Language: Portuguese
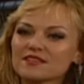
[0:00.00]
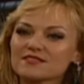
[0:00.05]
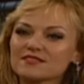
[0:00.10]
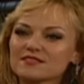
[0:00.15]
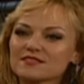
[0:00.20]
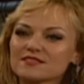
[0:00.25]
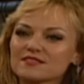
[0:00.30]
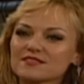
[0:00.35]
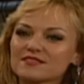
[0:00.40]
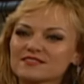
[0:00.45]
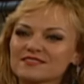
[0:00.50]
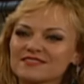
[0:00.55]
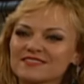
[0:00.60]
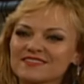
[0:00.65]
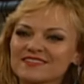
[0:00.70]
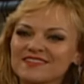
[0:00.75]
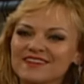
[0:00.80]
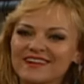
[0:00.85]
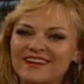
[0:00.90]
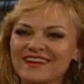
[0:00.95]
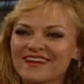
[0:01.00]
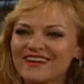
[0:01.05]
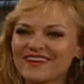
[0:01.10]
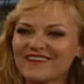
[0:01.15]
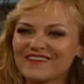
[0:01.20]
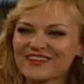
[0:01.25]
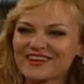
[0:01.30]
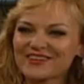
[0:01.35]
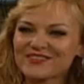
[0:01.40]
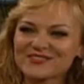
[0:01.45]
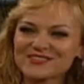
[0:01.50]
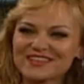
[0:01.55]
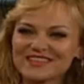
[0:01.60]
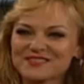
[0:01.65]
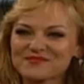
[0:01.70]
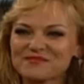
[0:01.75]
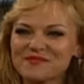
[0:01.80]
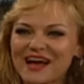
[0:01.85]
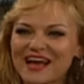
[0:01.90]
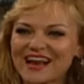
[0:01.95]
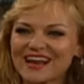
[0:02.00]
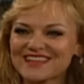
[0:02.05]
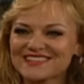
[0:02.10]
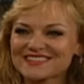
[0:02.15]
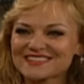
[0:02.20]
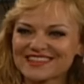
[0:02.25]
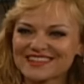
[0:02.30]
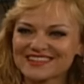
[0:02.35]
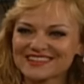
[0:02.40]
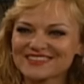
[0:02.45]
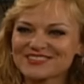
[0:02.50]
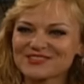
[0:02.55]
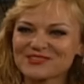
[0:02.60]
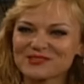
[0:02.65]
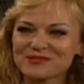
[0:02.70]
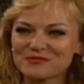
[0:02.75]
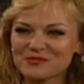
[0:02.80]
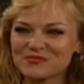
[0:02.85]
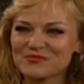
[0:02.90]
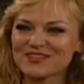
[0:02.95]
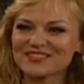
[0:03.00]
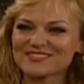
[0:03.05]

boas ou coisas ruins que falaram da minha